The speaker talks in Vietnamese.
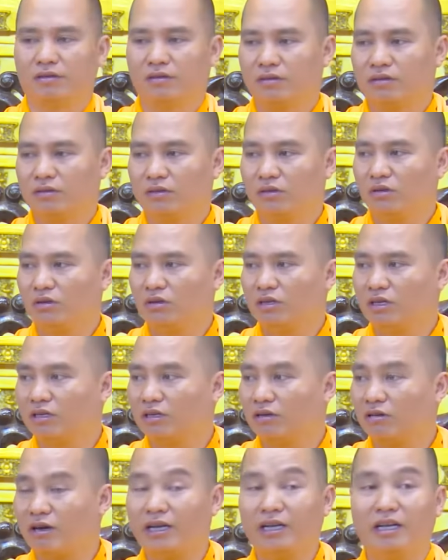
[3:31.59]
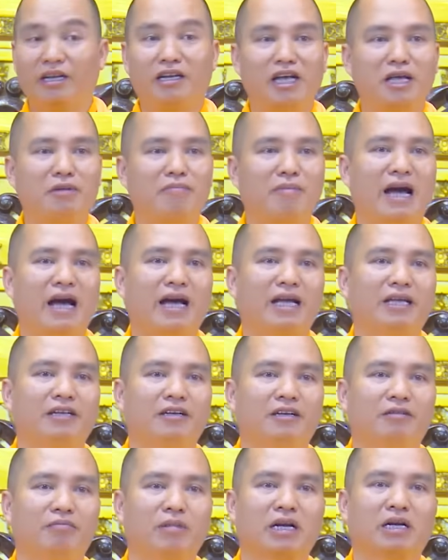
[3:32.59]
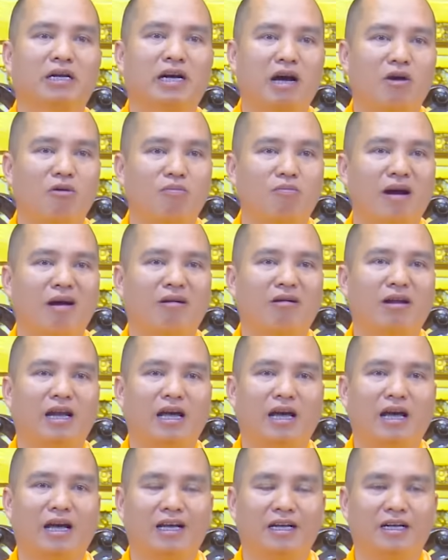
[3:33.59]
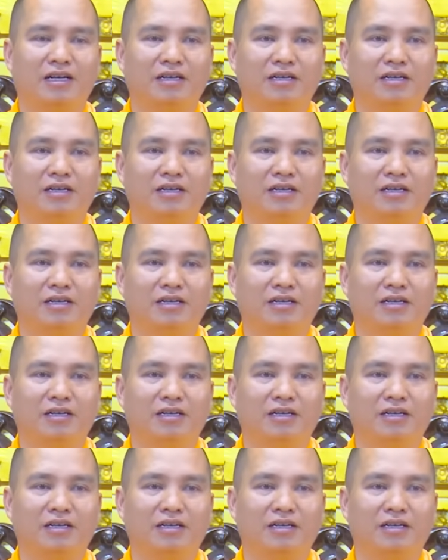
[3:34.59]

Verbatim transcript: Rồi nói đến đấy bà ấy gì bật khóc, bảo là